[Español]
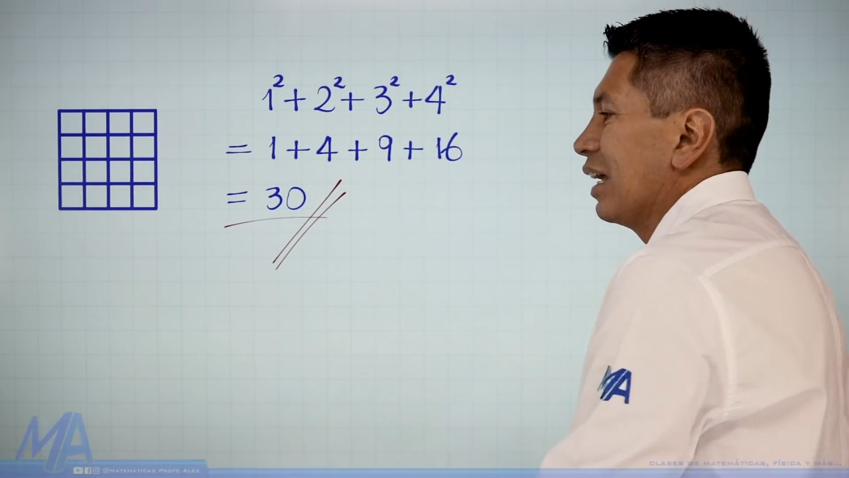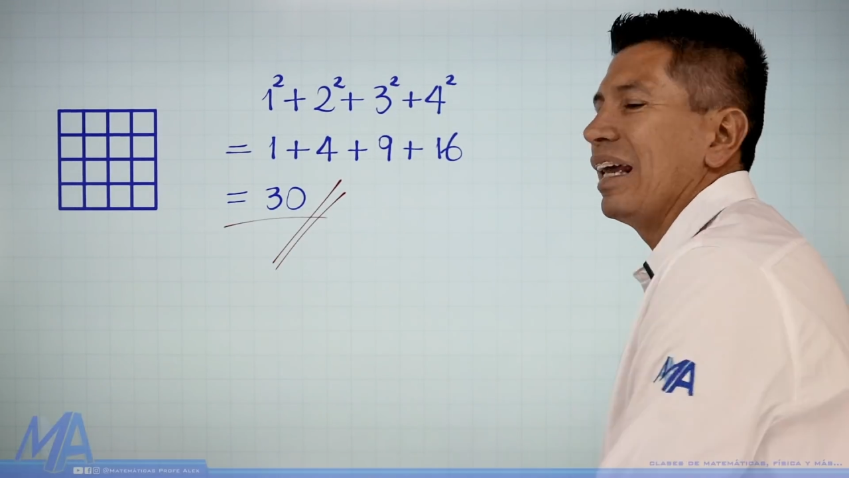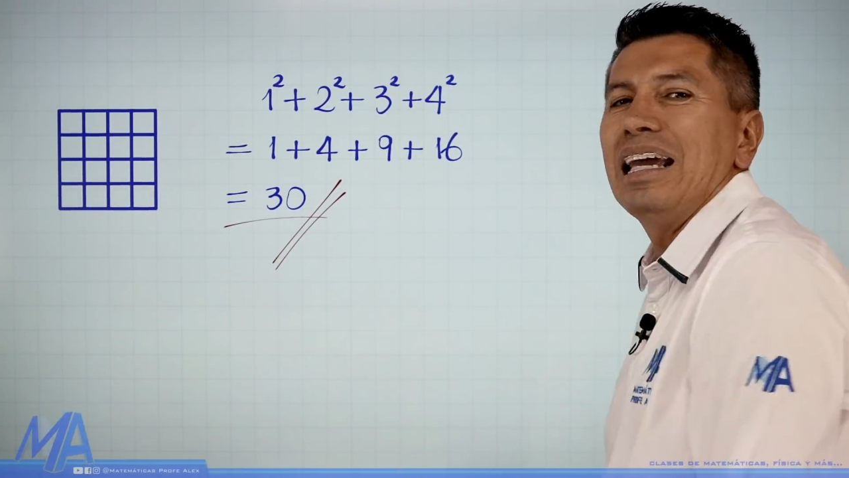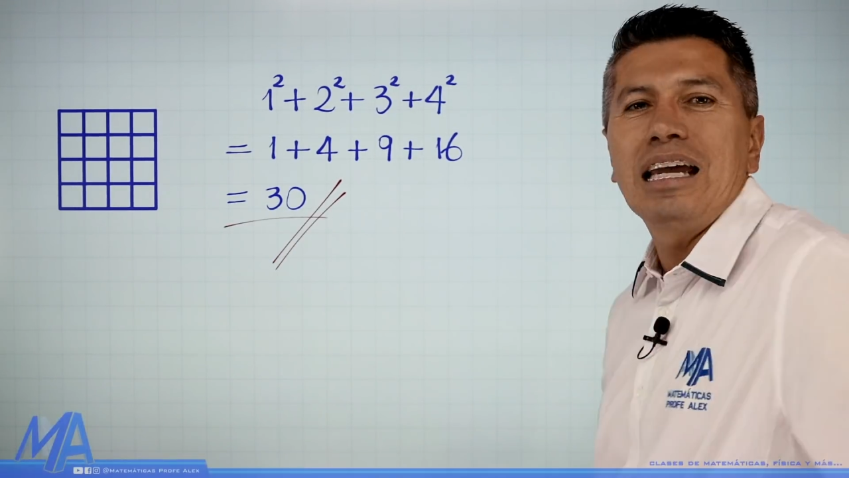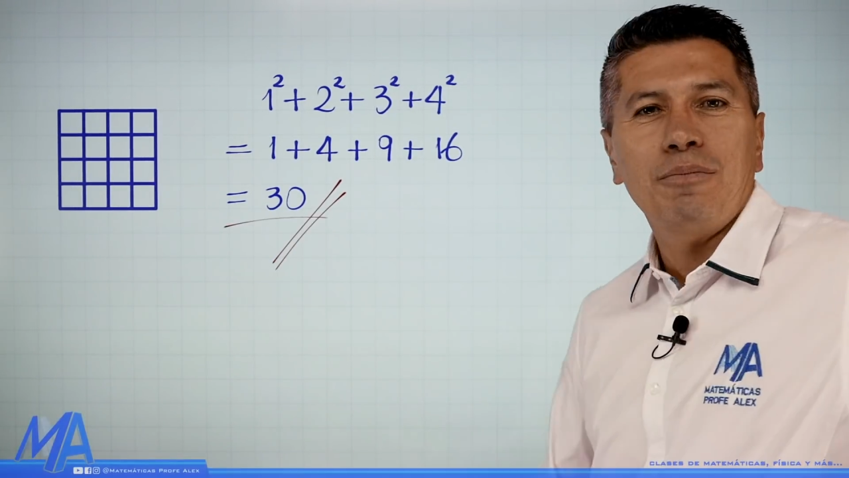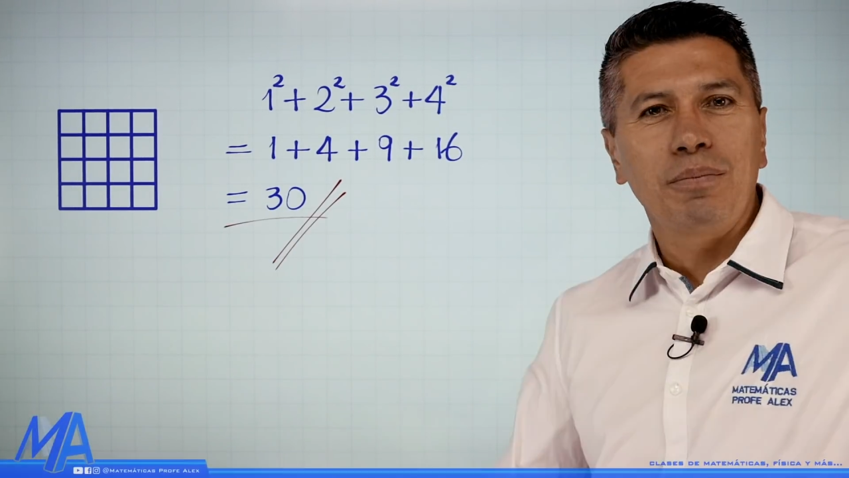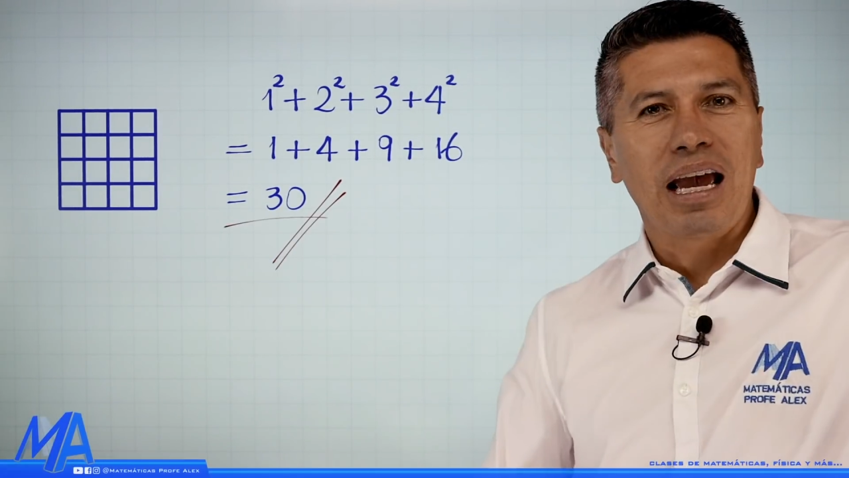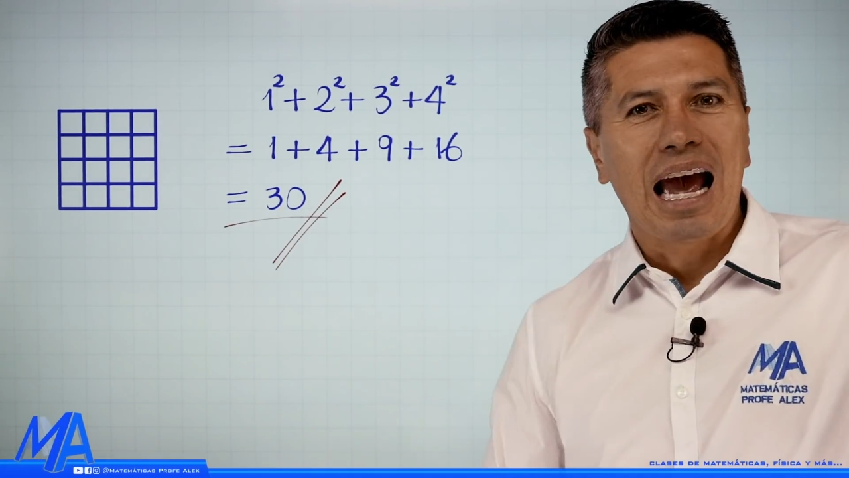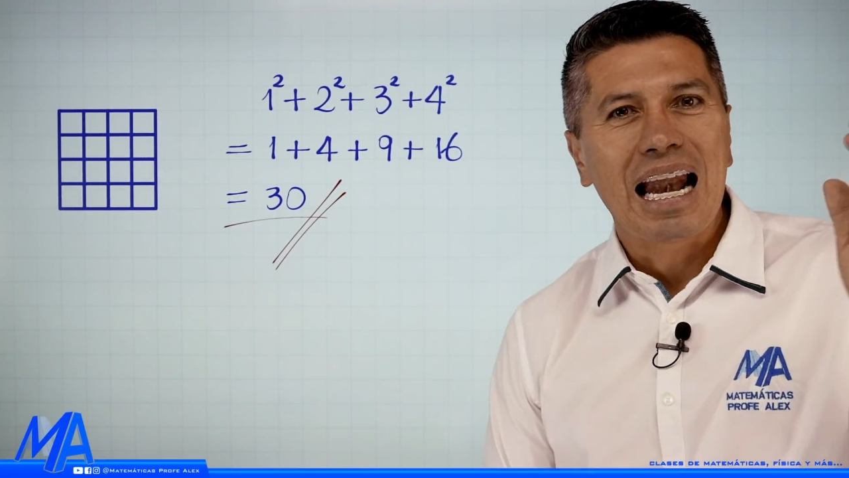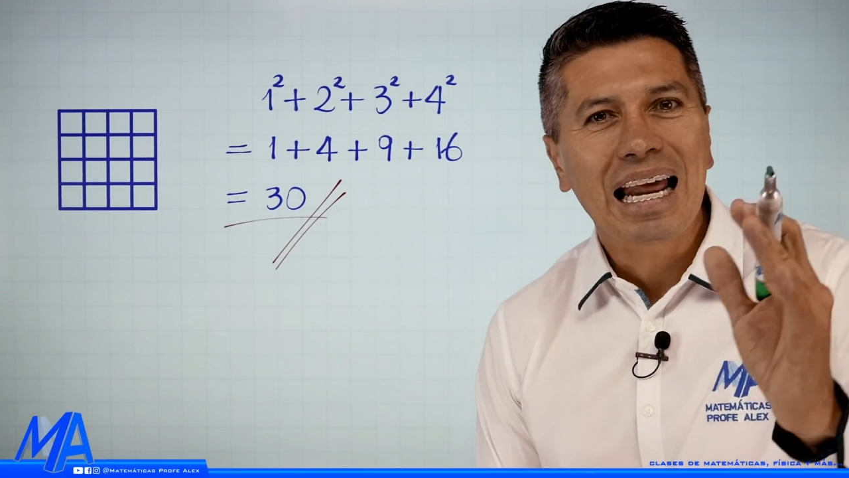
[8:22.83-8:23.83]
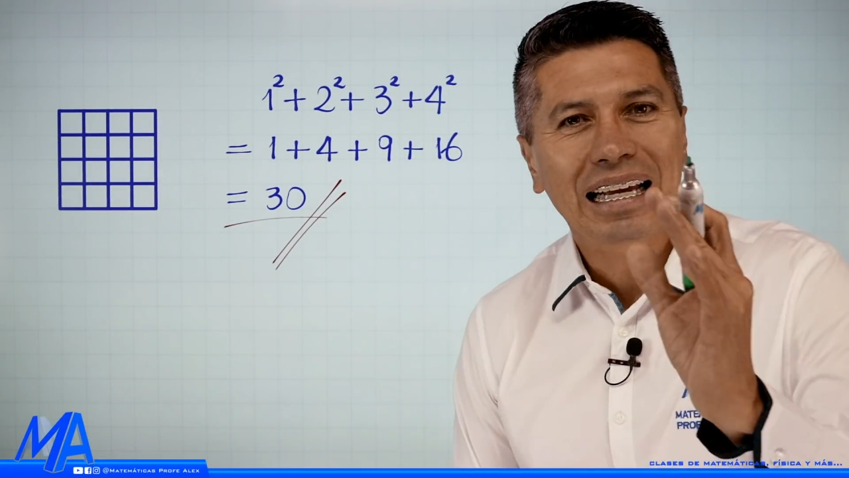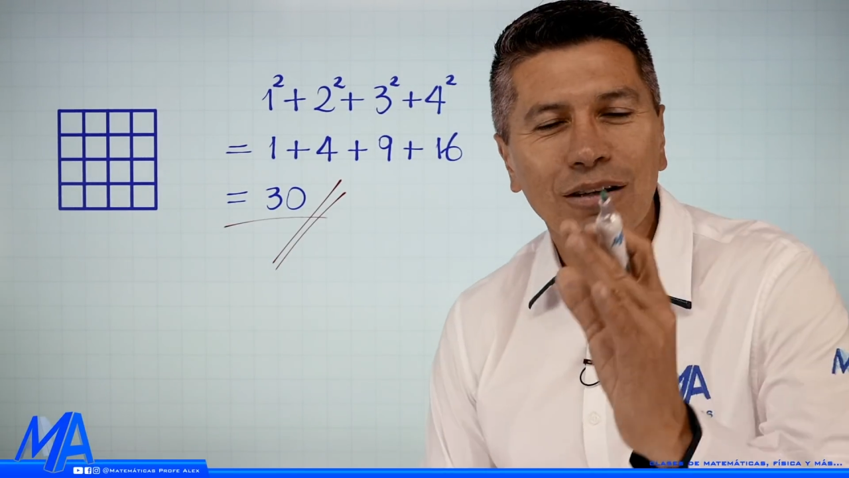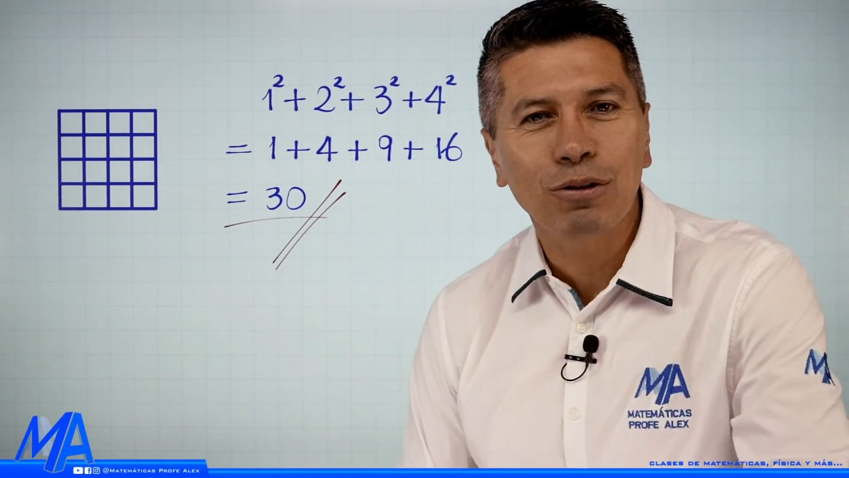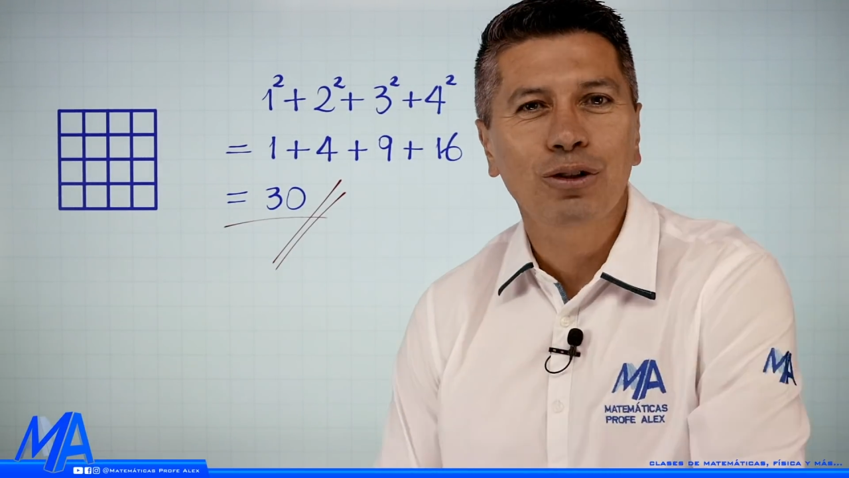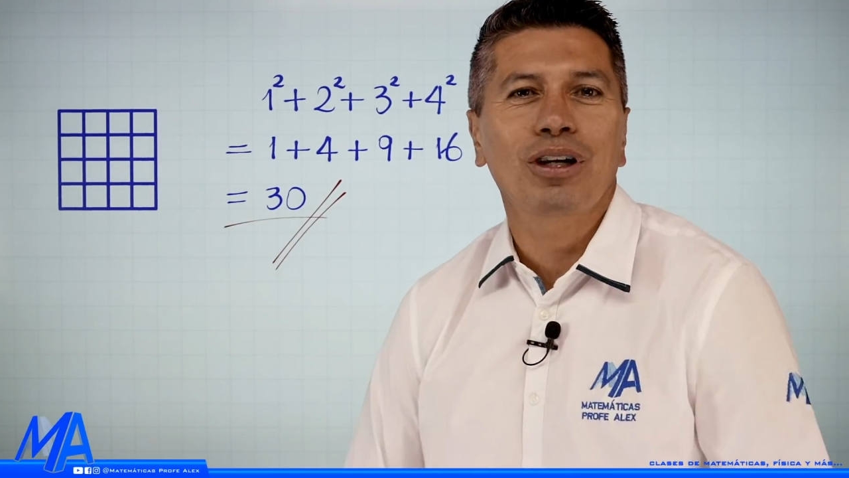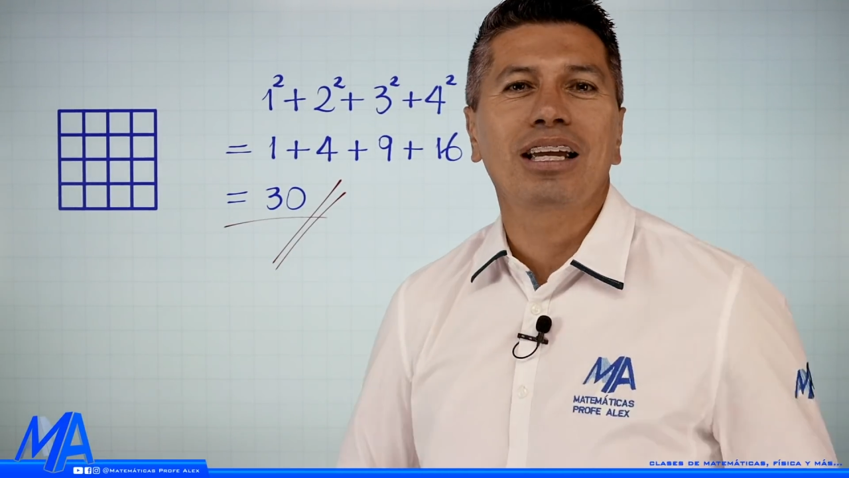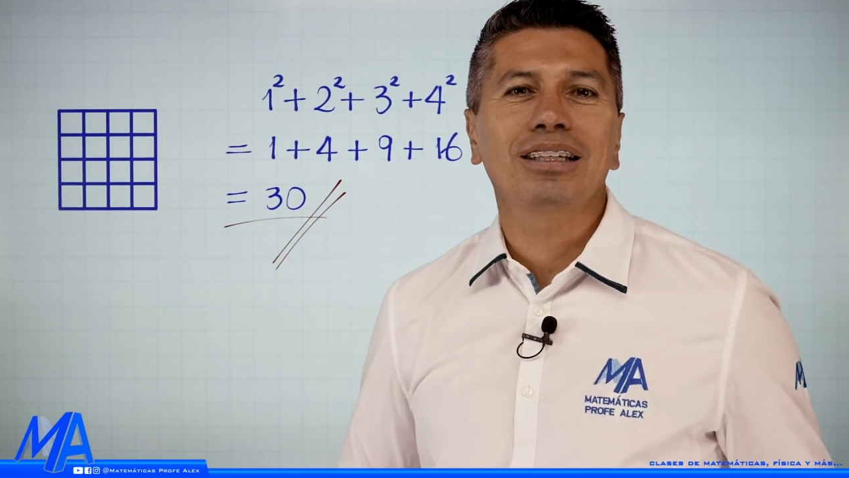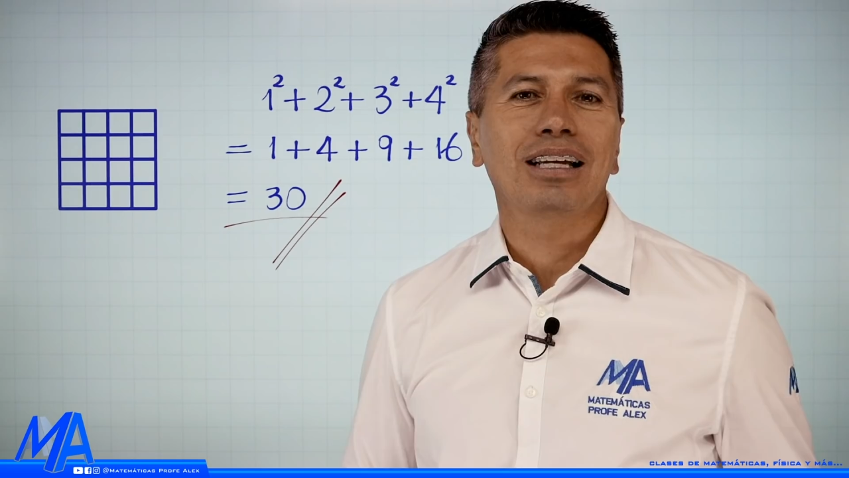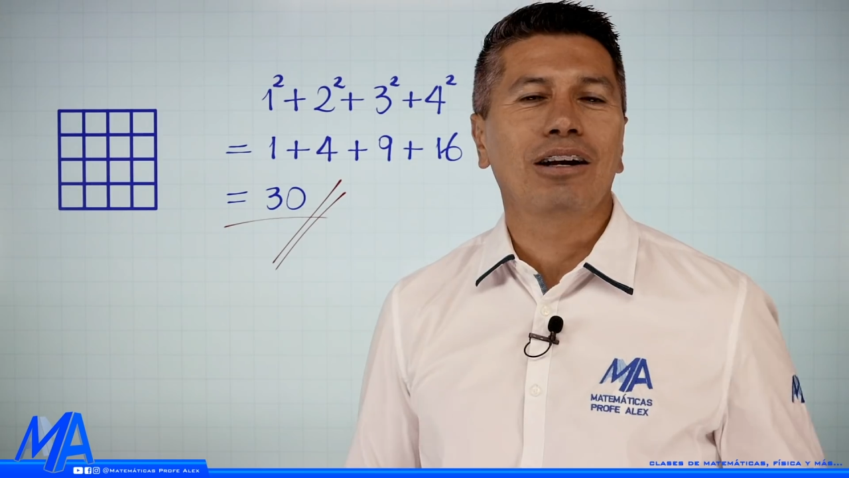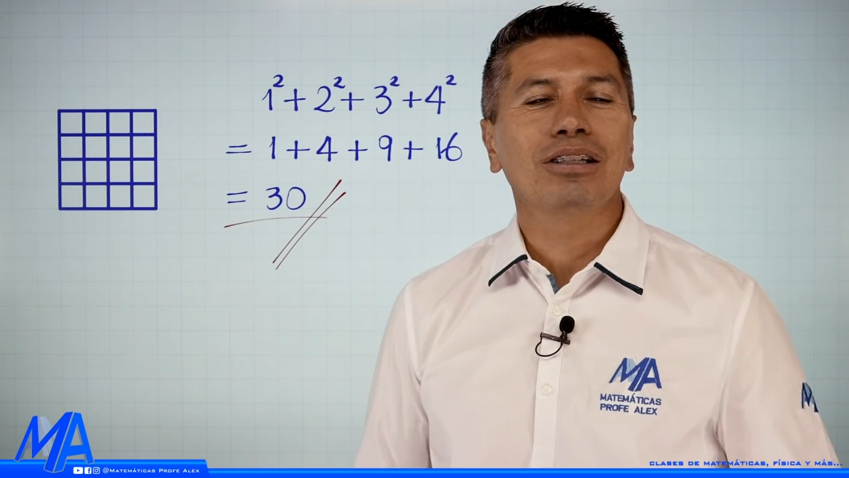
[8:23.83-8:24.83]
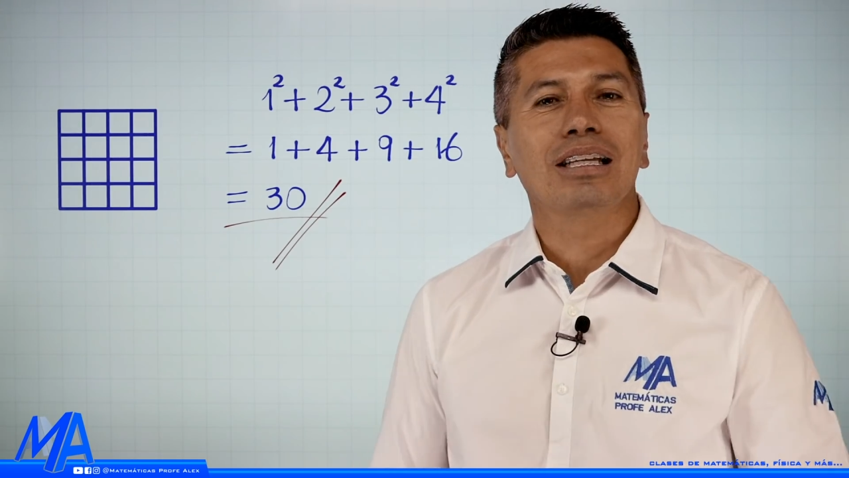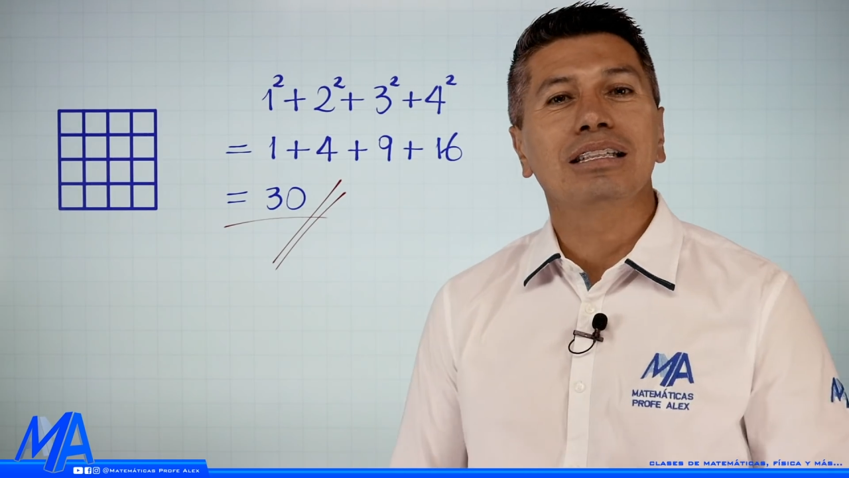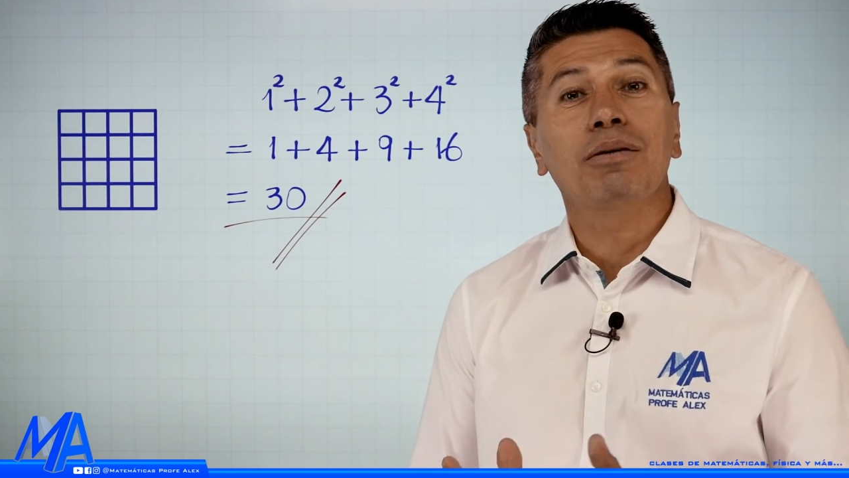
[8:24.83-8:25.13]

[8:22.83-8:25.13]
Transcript: Y me alegra mucho que hayas llegado hasta